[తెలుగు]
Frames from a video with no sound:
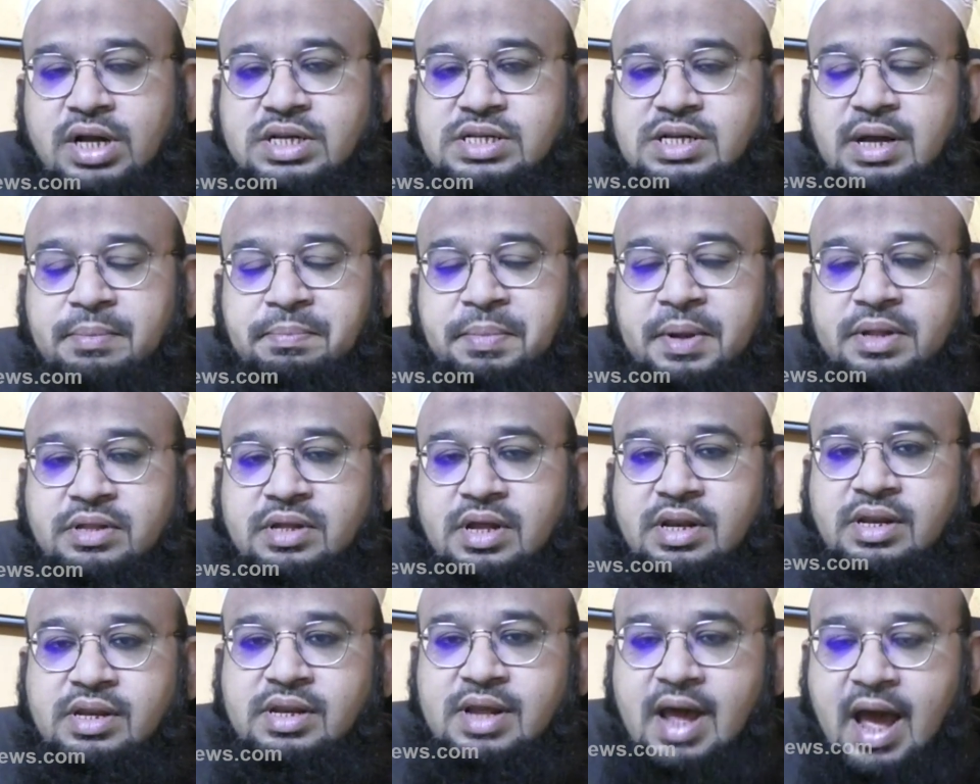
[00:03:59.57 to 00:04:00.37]

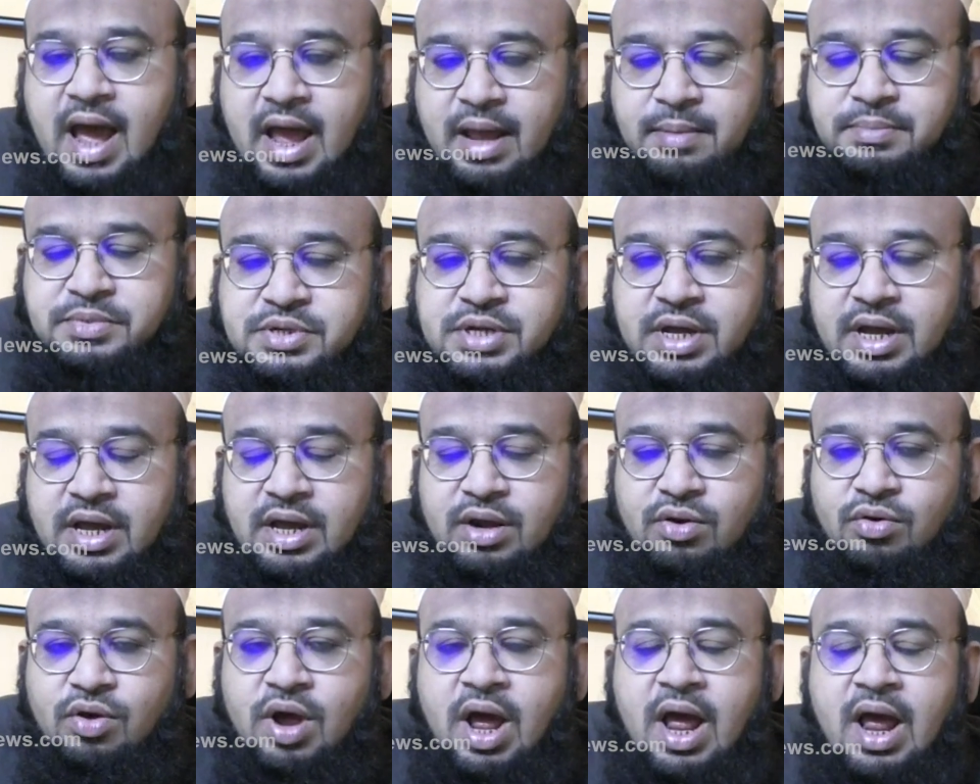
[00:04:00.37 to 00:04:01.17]
ఎందుకని చెప్పేసి
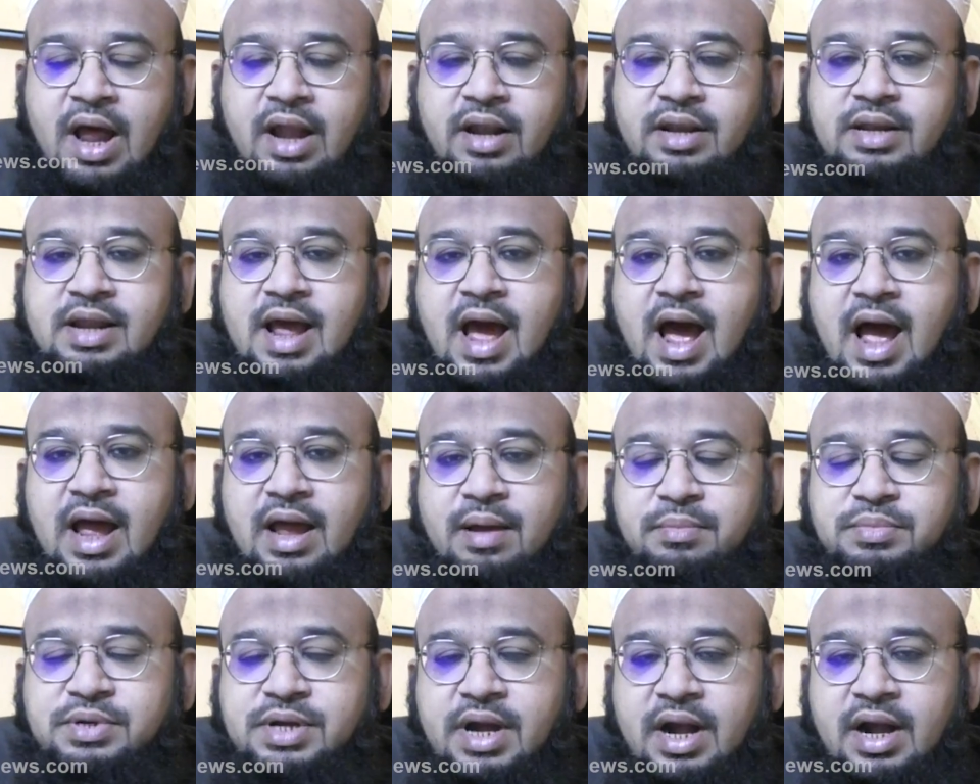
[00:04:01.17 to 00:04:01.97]
న్యాయం చేయరు
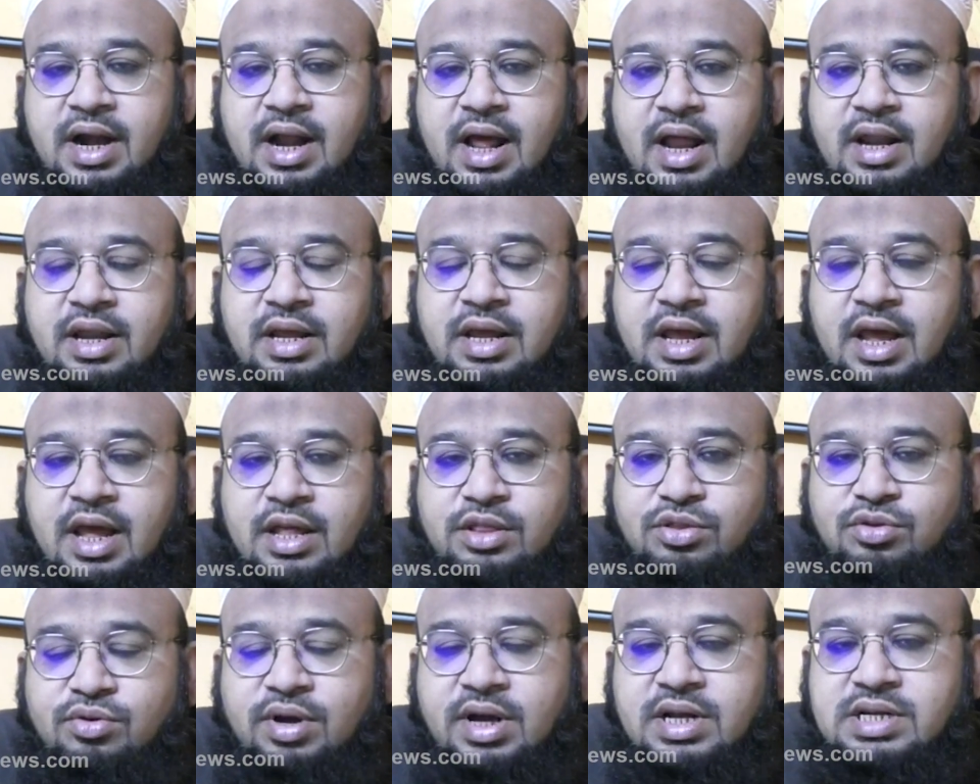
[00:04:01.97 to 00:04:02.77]
న్యాయం
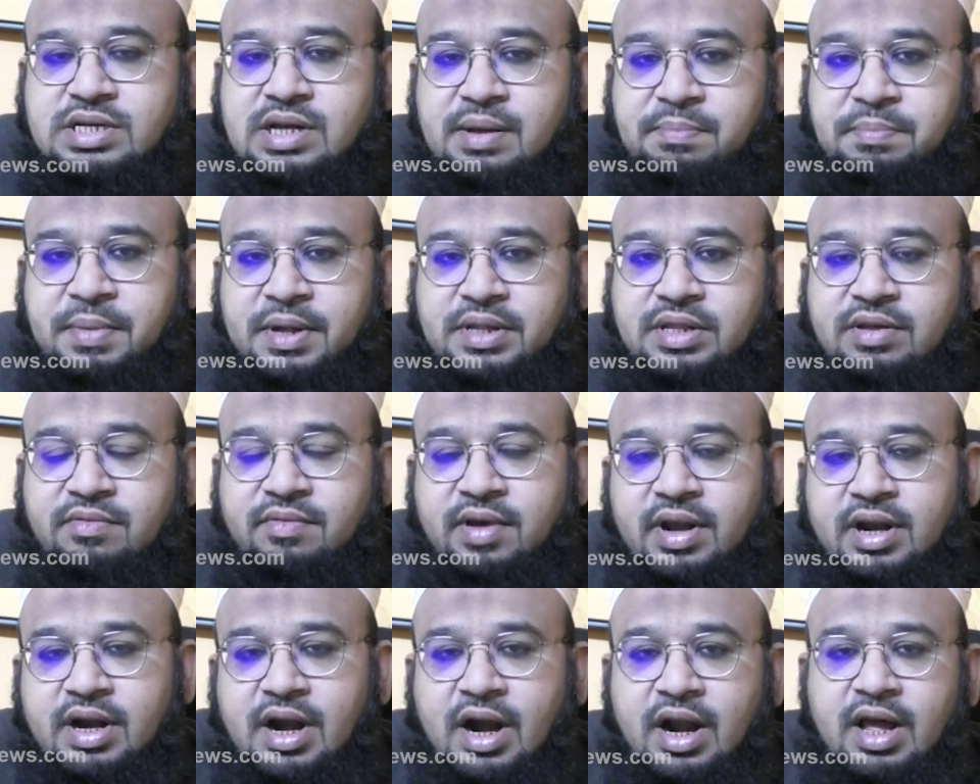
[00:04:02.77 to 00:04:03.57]
చేయడానికి ఎందుకని
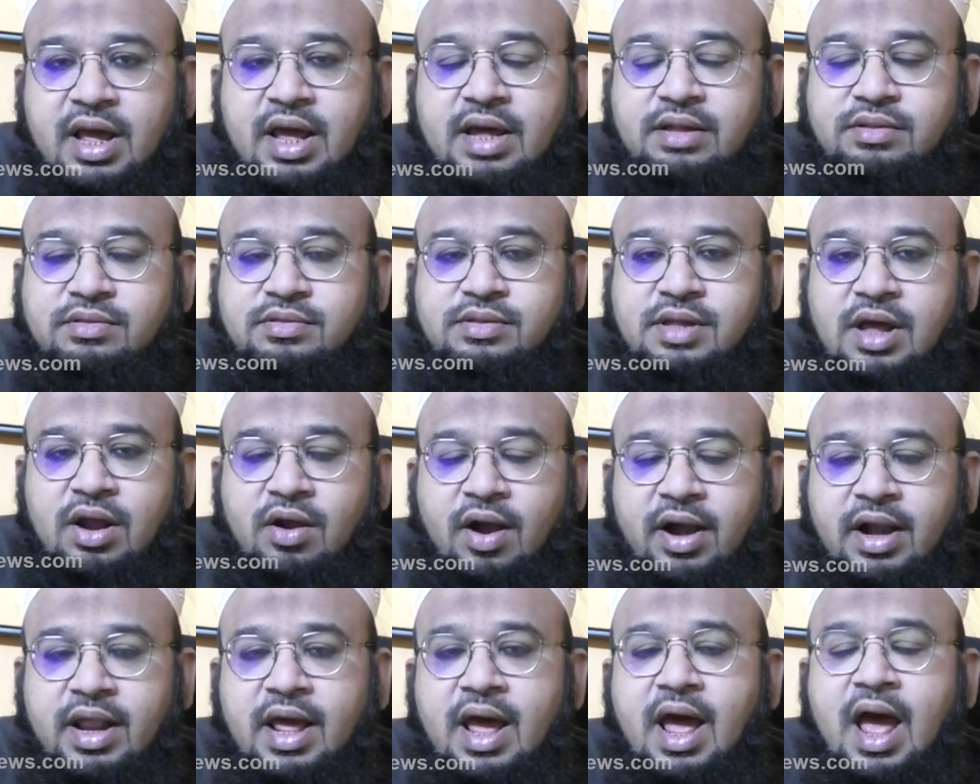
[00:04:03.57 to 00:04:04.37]
చెప్పేసి
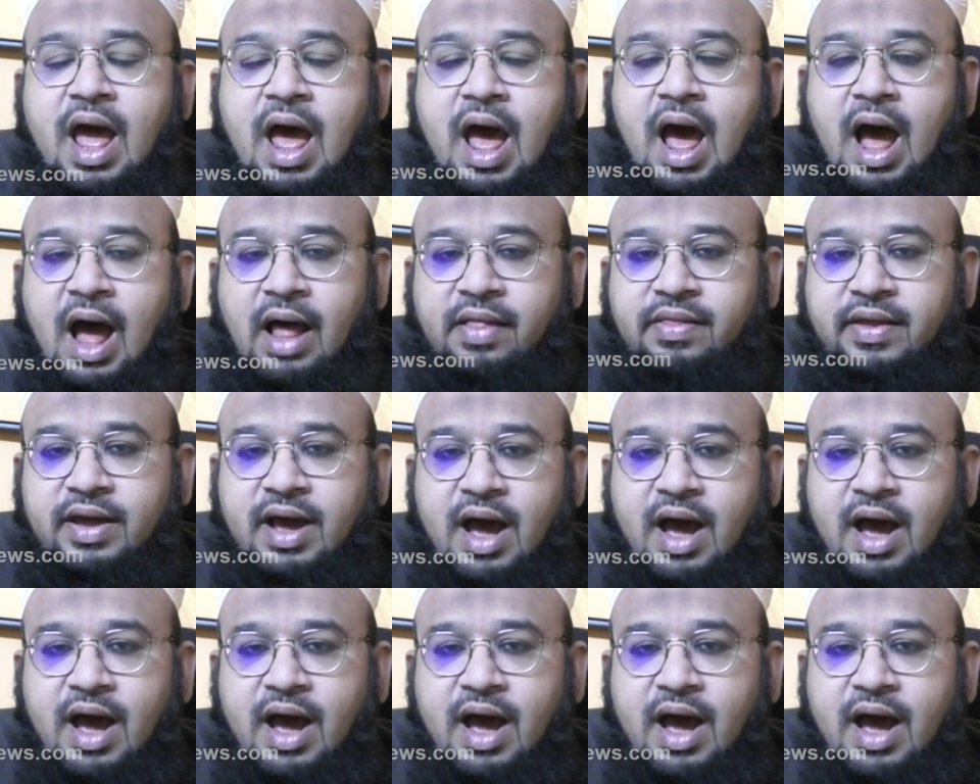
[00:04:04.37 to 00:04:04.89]
వెనకడుగేస్తున్నారు వేస్తున్నారు అంటే